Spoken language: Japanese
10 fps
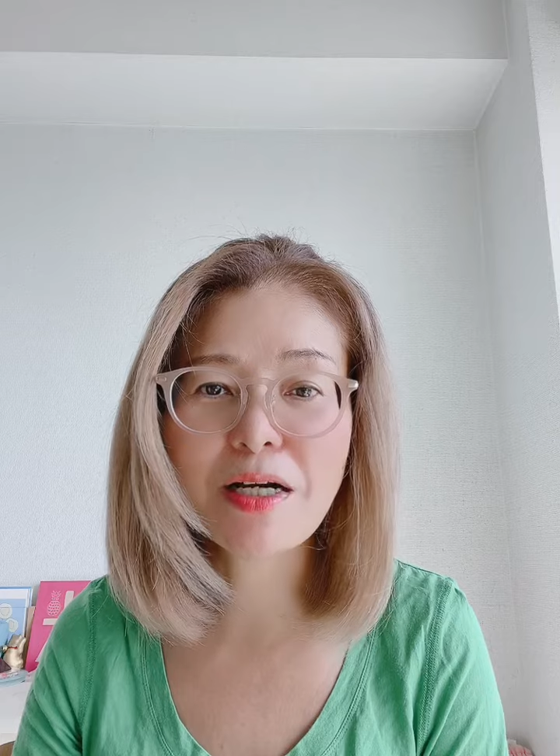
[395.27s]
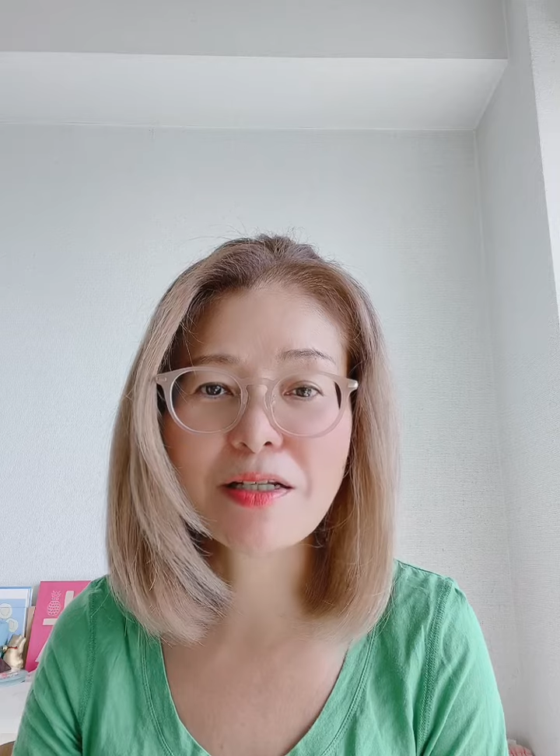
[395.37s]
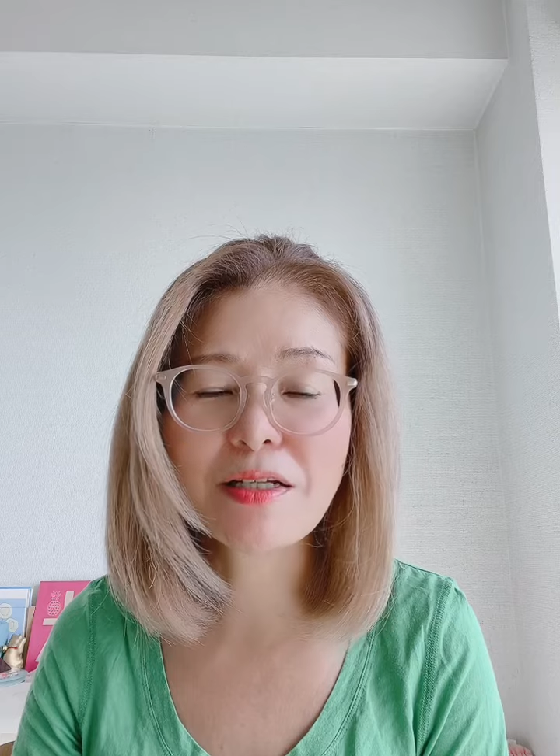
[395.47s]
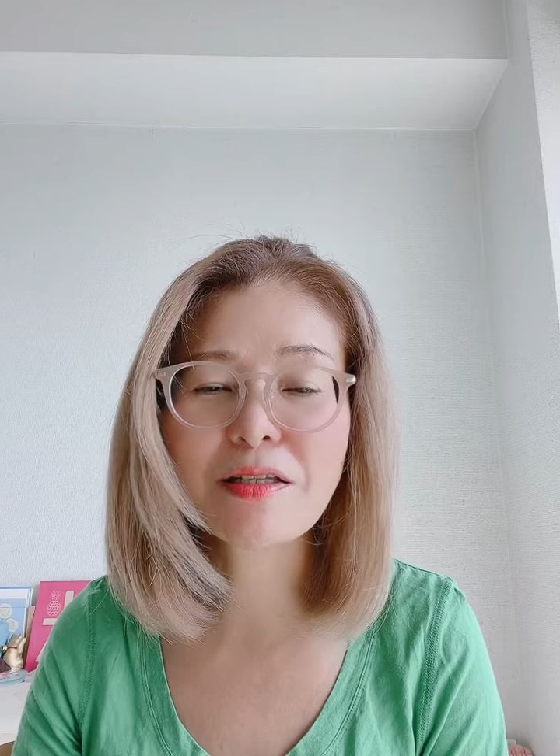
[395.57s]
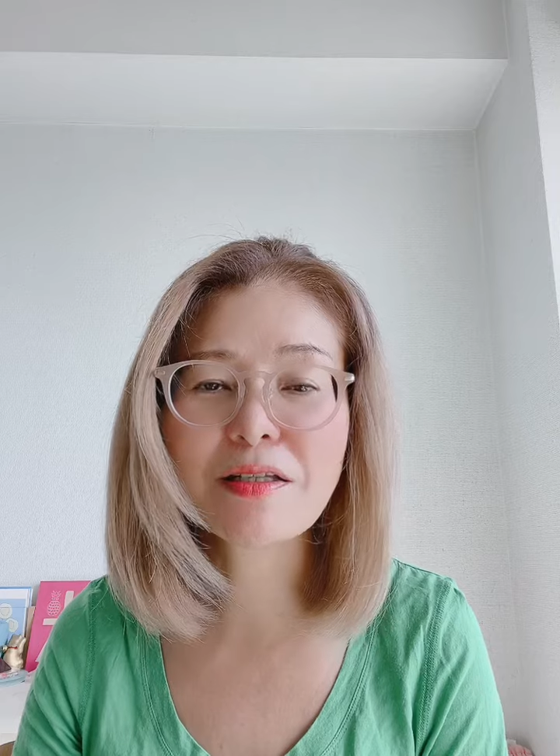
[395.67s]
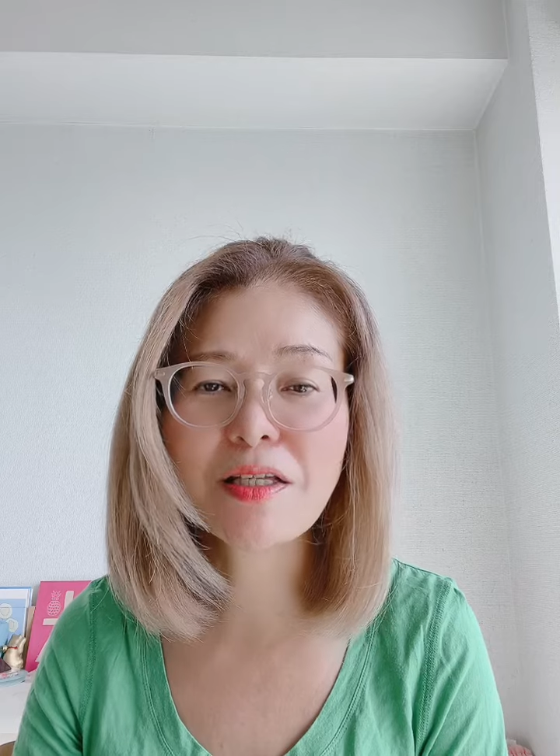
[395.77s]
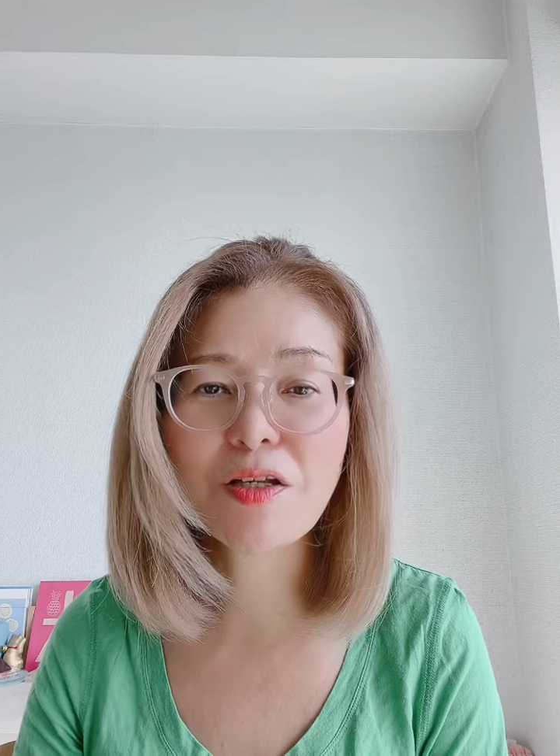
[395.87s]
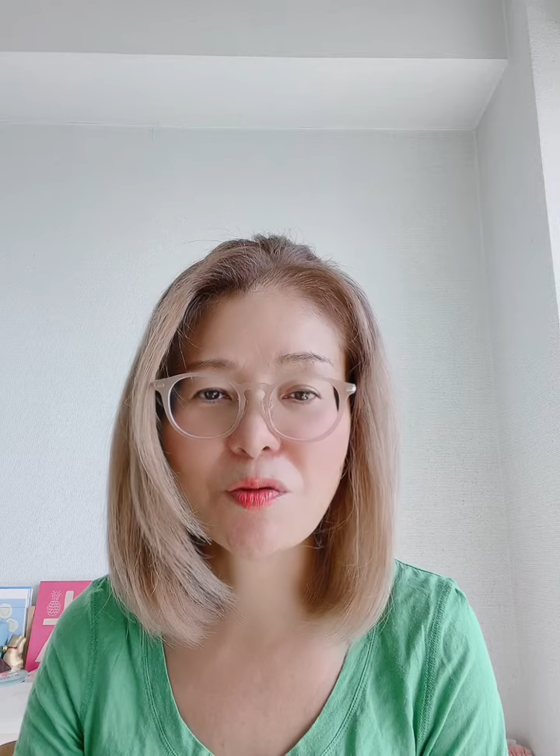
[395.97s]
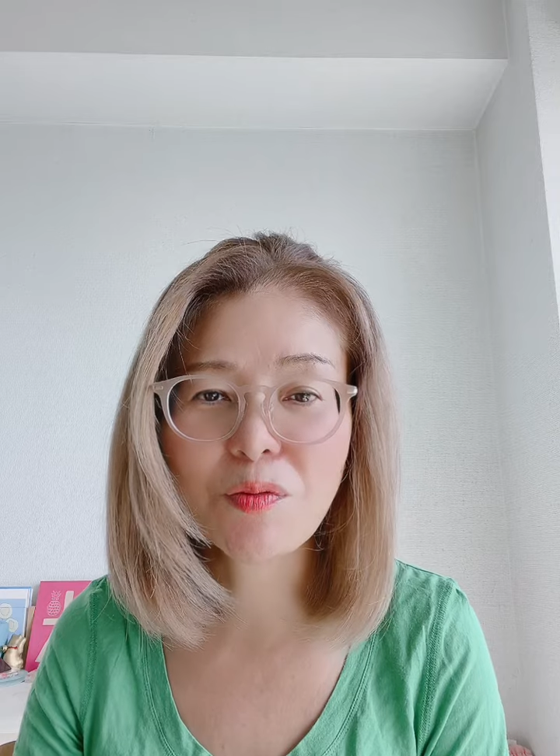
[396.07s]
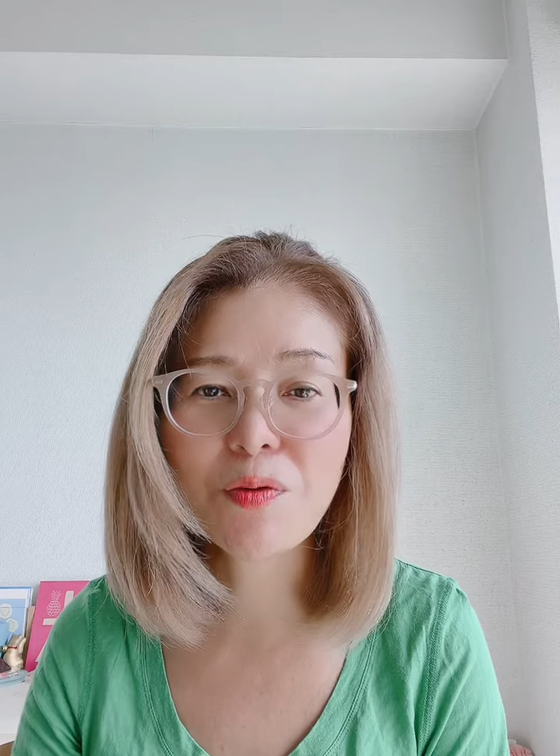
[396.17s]
がりなんですけ
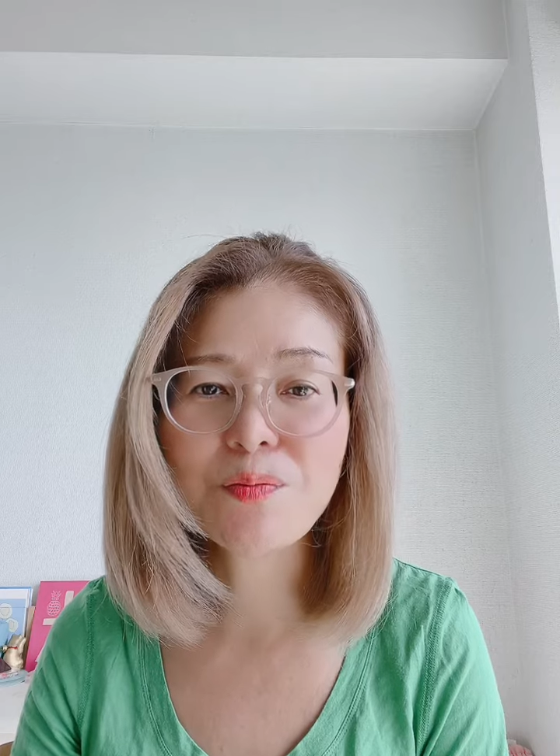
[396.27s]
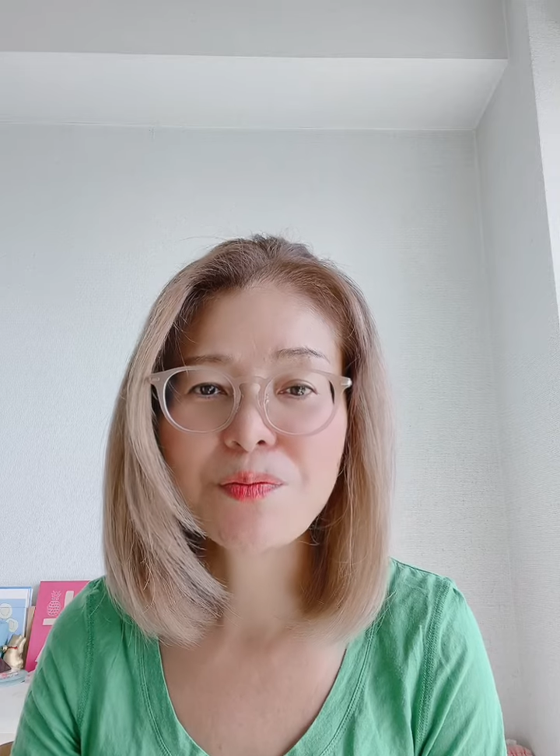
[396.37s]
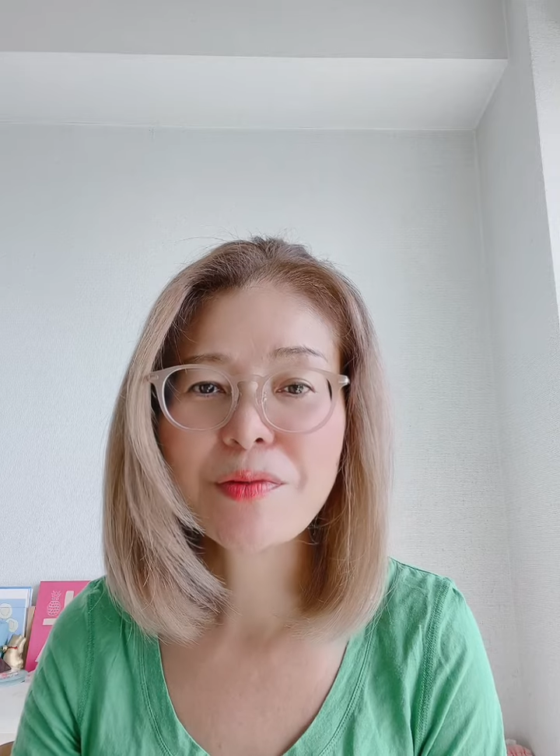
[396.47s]
ども